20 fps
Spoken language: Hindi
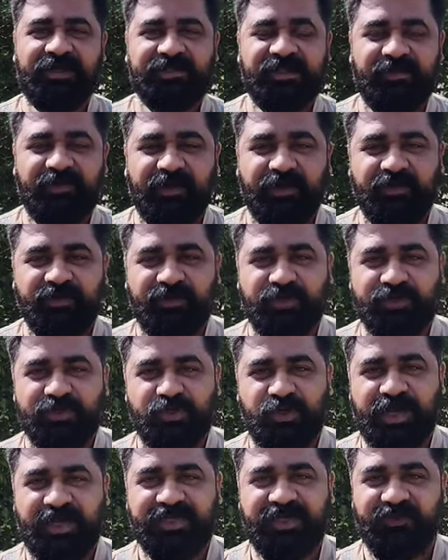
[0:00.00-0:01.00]
असलम
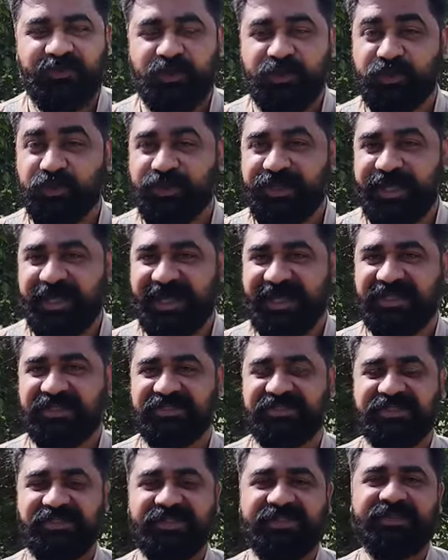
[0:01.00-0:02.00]
दोस्तों आज हम मौजूद हैं एक
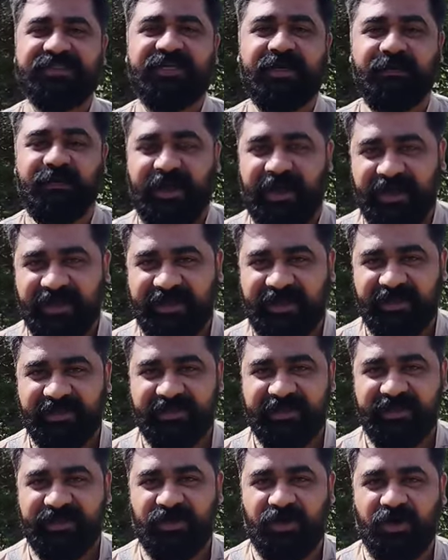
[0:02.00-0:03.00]
सिट्रस के बाग के
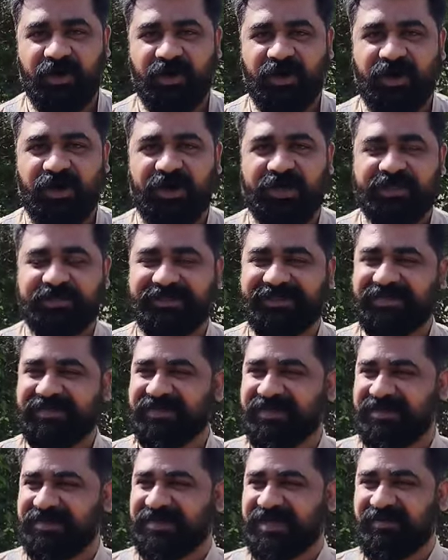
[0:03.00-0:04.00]
अंदर और
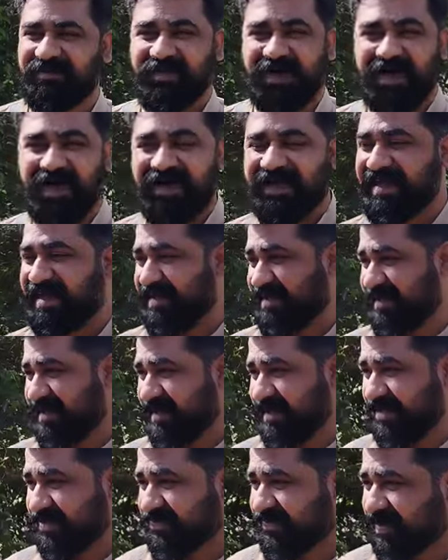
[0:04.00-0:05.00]
सिट्रस के बाग के अंदर
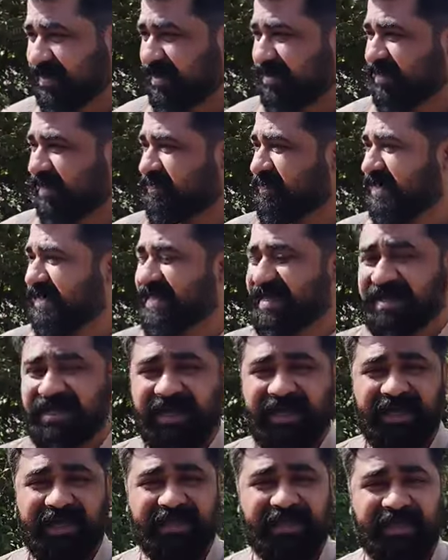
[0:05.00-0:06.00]
इस वक्त हमने देखा
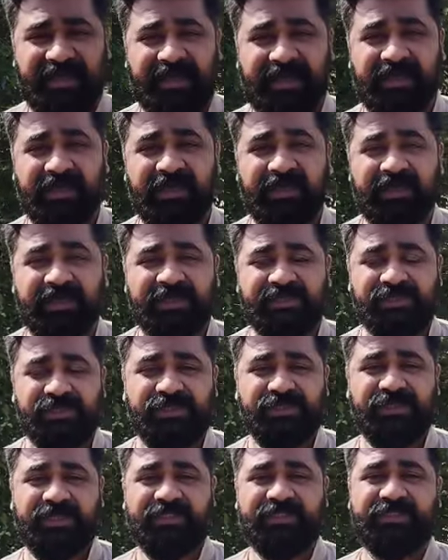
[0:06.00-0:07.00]
है कि
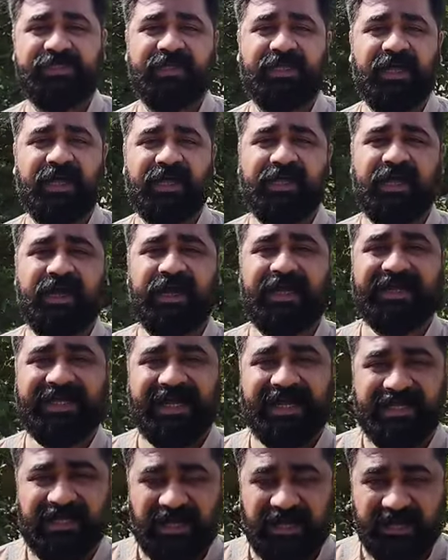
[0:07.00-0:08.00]
सिट्रस सिल्ला का
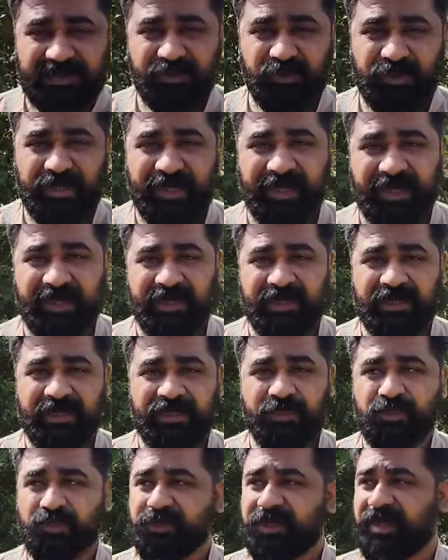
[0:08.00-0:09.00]
अटैक आ चुका है
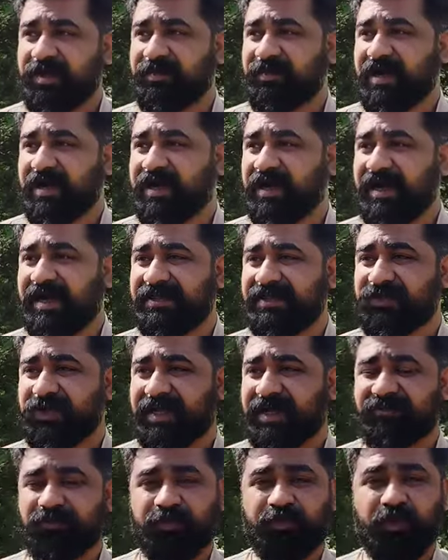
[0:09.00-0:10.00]
चूँकि बागात जो
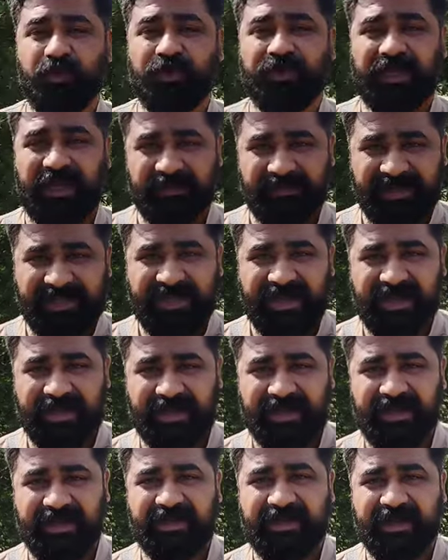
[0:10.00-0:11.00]
है वो फोट अभी कर
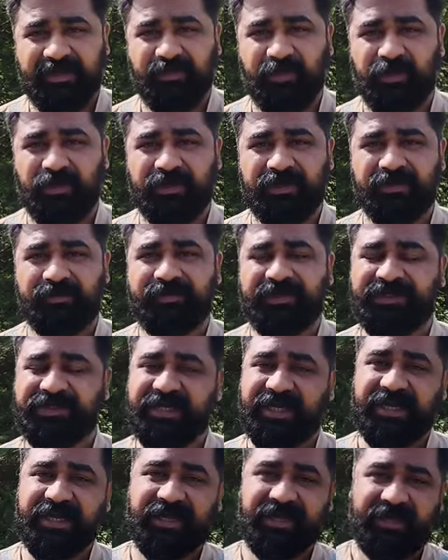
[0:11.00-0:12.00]
रहे हैं नई फोट
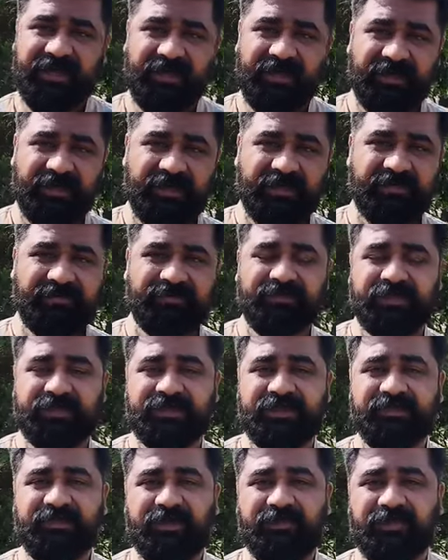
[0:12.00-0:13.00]
पीछे
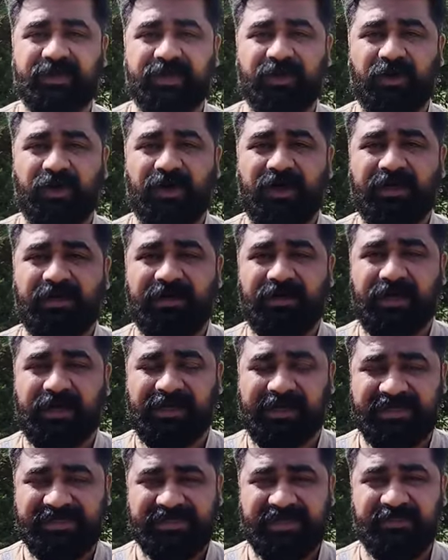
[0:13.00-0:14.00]
सितंबर और
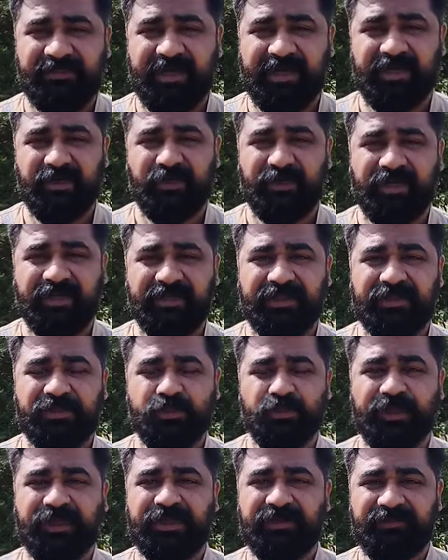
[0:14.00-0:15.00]
अगस्त के महीनों के अंदर
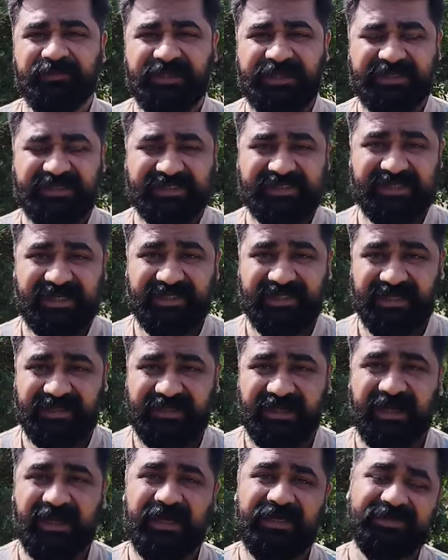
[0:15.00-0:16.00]
चूँकि टम्परेचर ज़्यादा
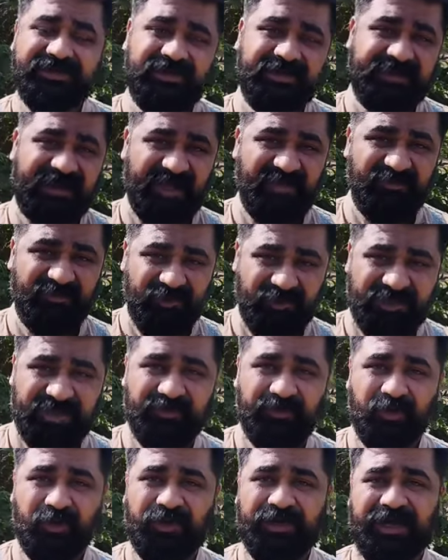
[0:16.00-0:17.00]
था असल टाइम वो था
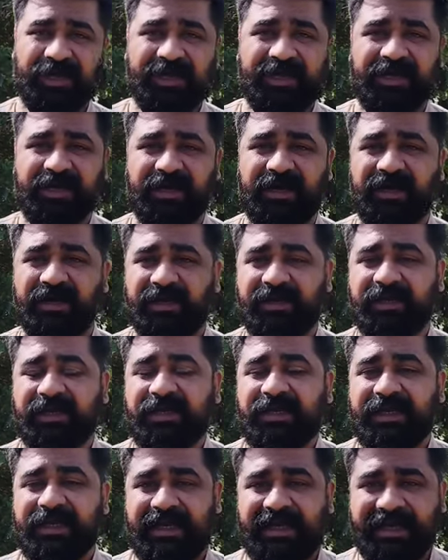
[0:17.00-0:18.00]
फोट करने का
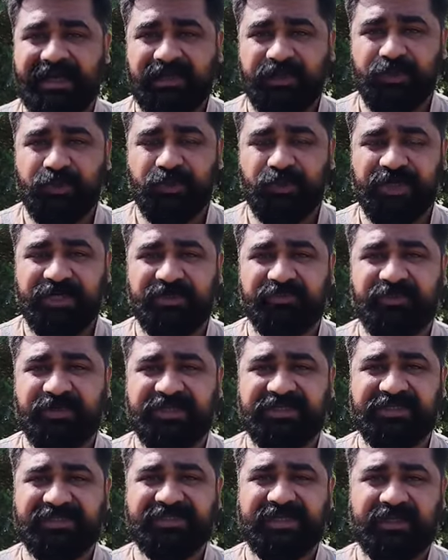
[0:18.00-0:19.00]
लेकिन चूँकि
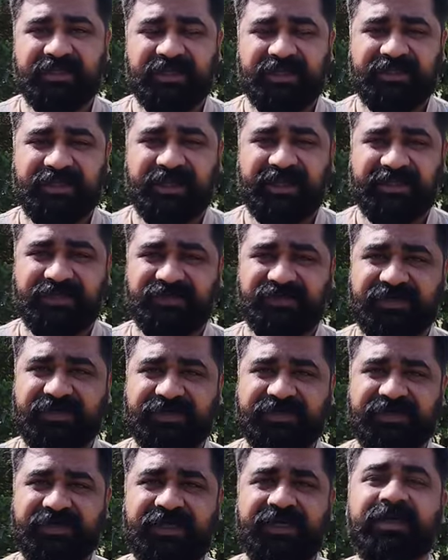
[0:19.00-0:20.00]
टम्परेचर ज़्यादा था इस वजह
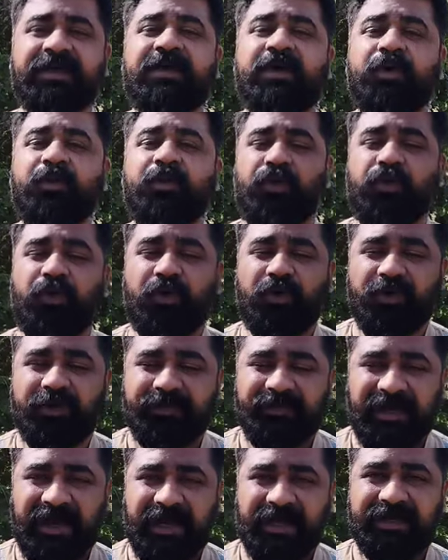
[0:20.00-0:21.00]
से फोट
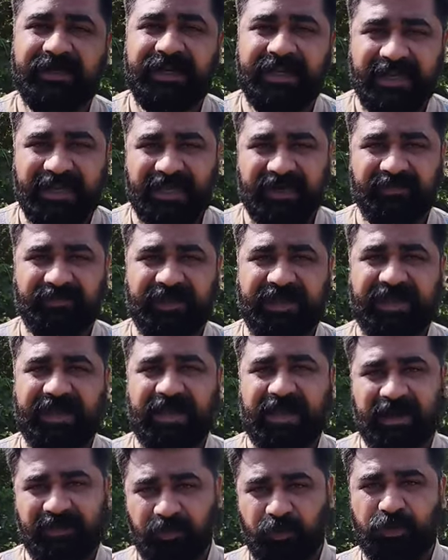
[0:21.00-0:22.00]
बाग नहीं कर पाए
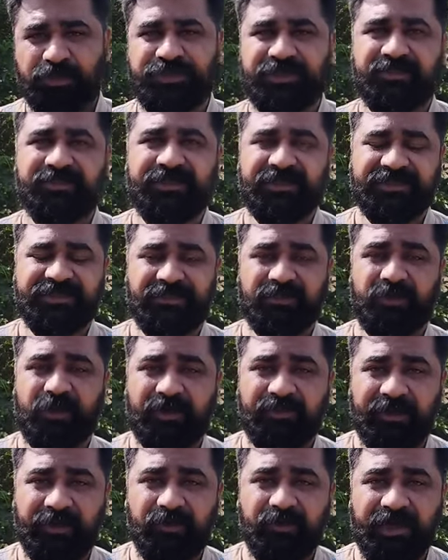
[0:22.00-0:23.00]
अब कुछ टम्परेचर
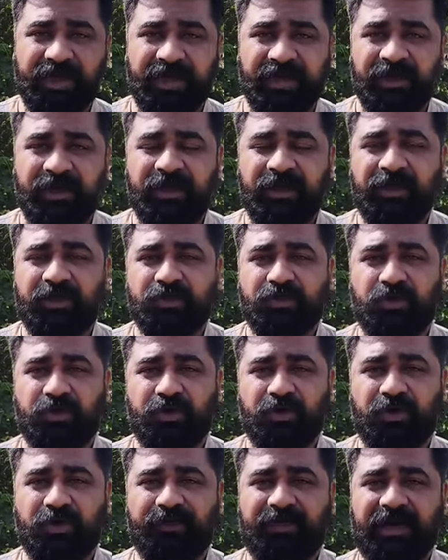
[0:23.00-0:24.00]
नॉर्मल हुआ है तो
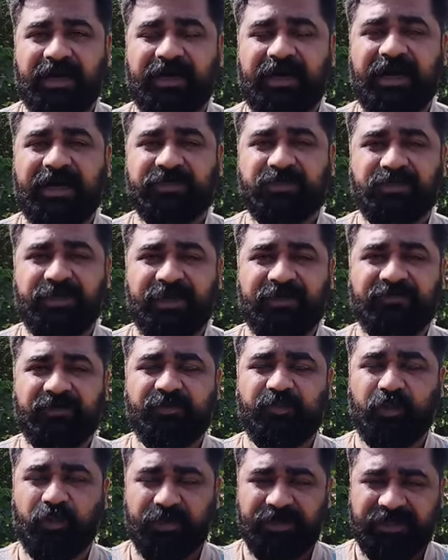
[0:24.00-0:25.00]
बागात जो हैं वो
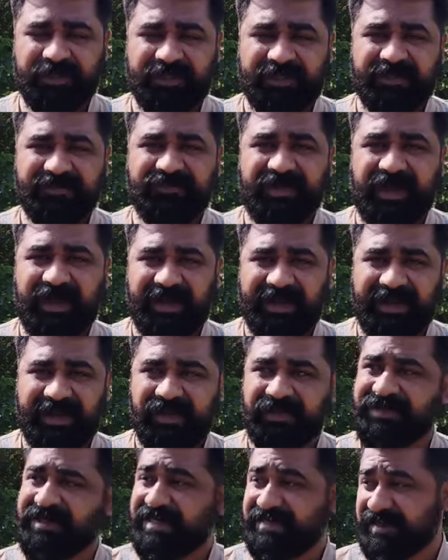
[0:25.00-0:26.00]
फोट की तरफ आ रहे
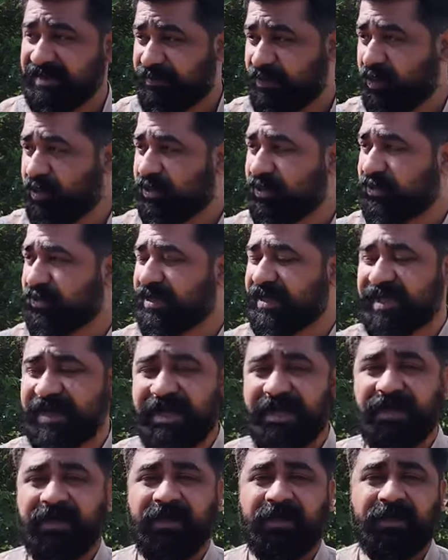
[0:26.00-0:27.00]
हैं जैसे ही फोट हुई
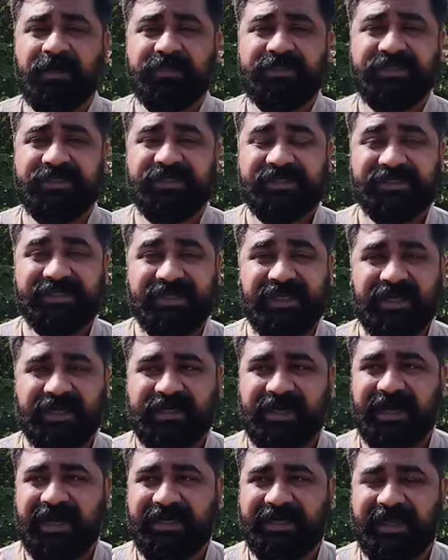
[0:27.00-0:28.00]
है सिट्रसिल्ला
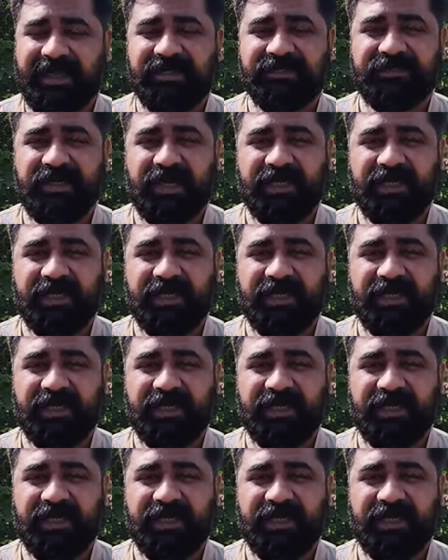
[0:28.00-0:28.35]
का अटैक